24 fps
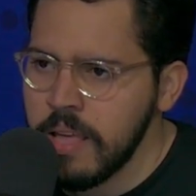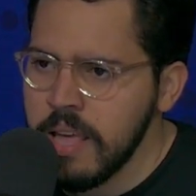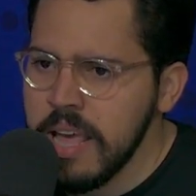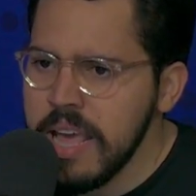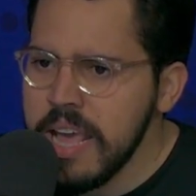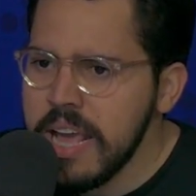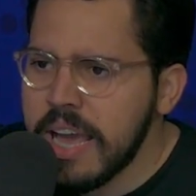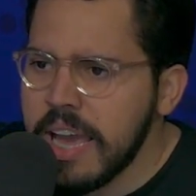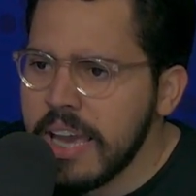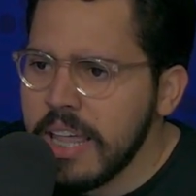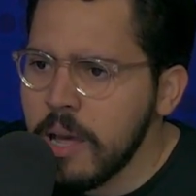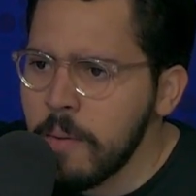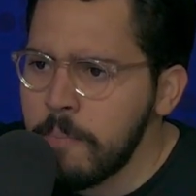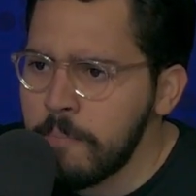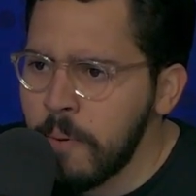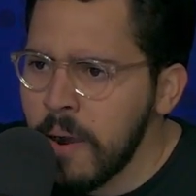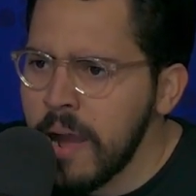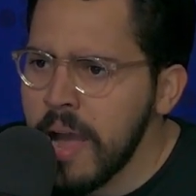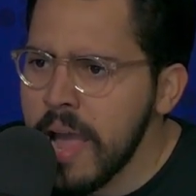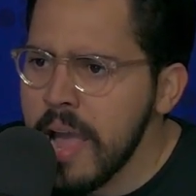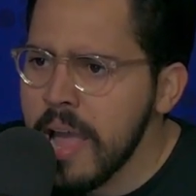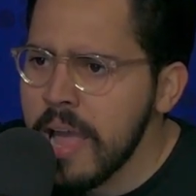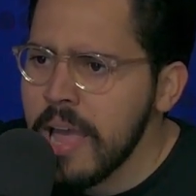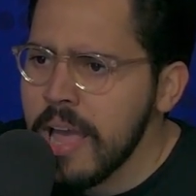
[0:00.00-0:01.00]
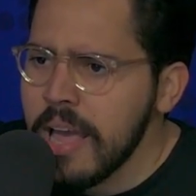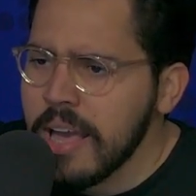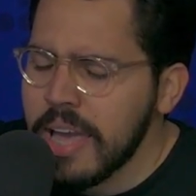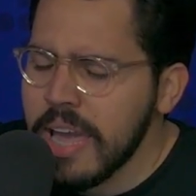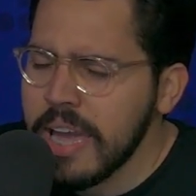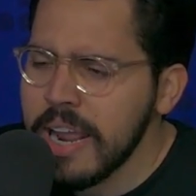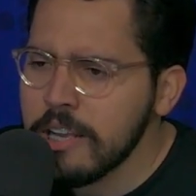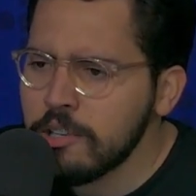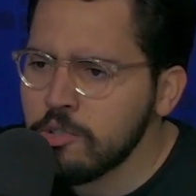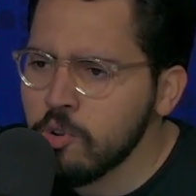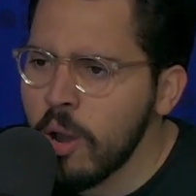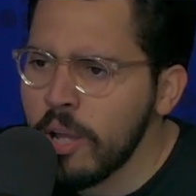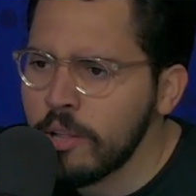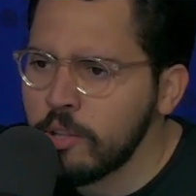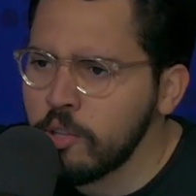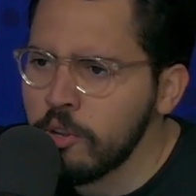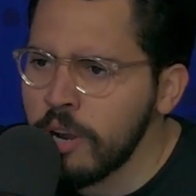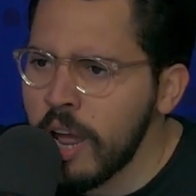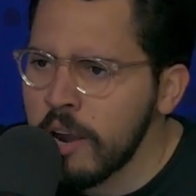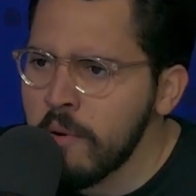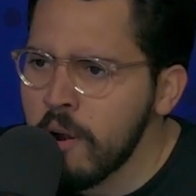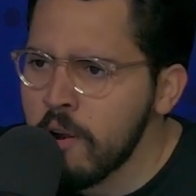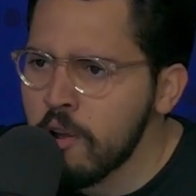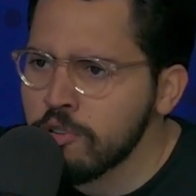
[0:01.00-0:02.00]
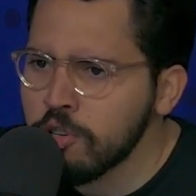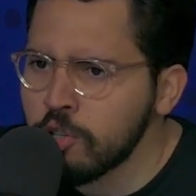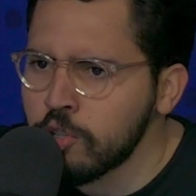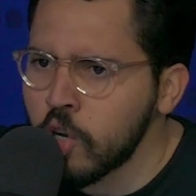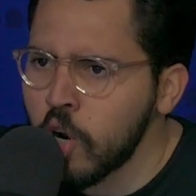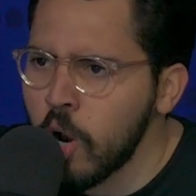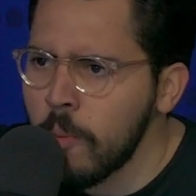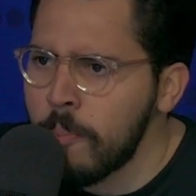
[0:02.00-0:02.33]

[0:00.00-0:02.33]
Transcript: y que después quiere sugestionarnos a nosotros